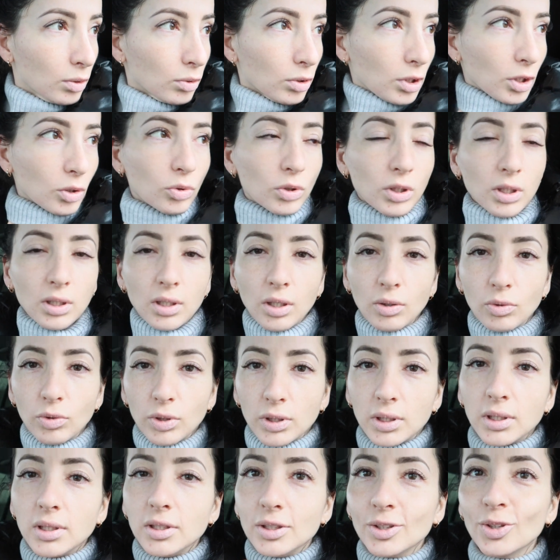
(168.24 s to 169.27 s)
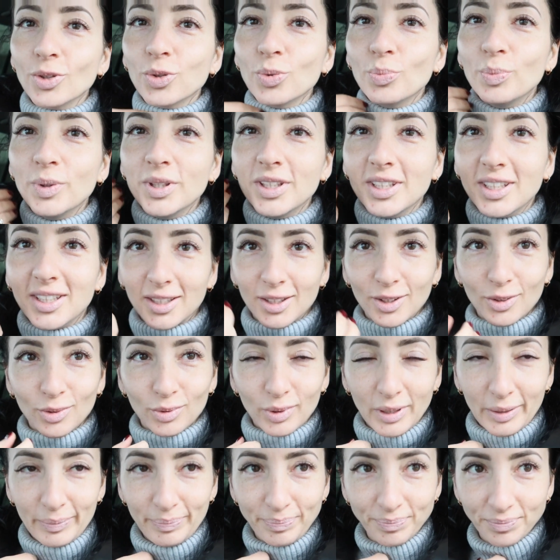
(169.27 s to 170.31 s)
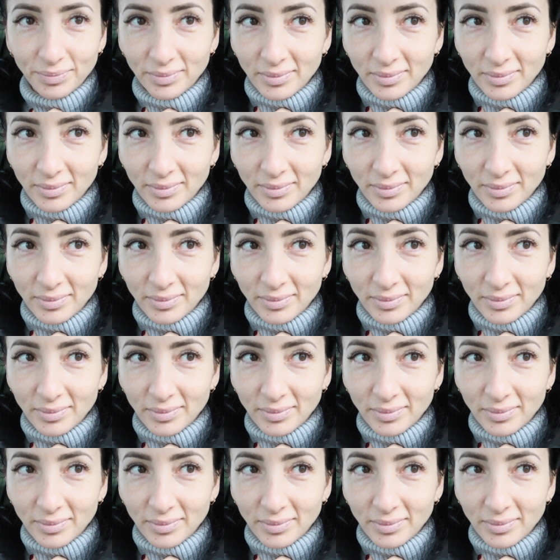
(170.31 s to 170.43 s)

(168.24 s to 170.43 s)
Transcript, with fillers: Такой какой-то, из глубины оттуда.